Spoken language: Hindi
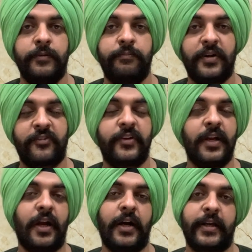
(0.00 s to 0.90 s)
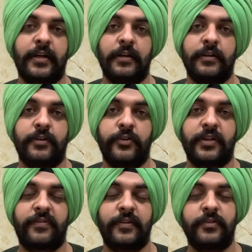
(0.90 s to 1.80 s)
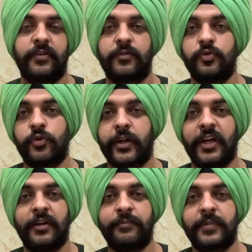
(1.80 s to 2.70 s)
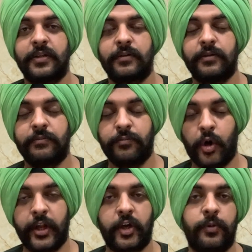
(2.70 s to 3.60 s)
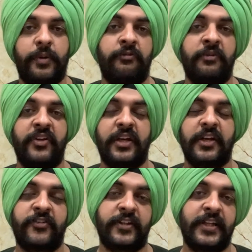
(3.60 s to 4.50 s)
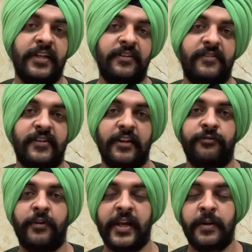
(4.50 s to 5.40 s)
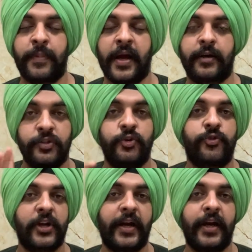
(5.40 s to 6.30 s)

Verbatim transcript: पर्सनल आर्टिकल जिस जो कि हम बॉडी के ऊपर भी वियर कर सकते हैं जस्ट एज फैनी पैक जो स्टैंडर्ड